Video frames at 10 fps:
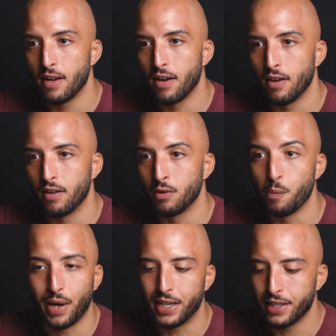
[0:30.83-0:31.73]
euh, ne
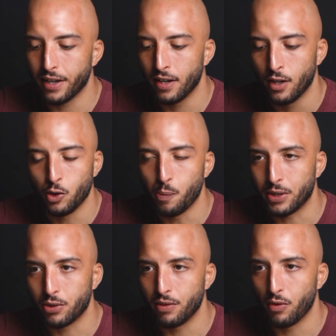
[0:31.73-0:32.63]
pas lire, ne pas
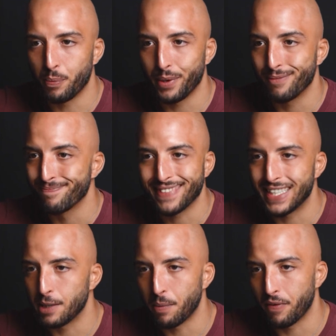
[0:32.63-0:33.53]
te développer,
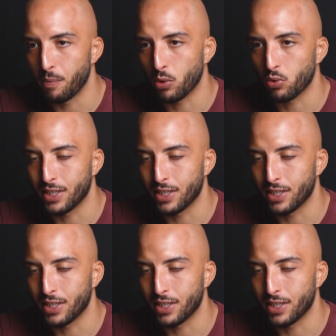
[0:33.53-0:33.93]
c'est pas fait pour toi.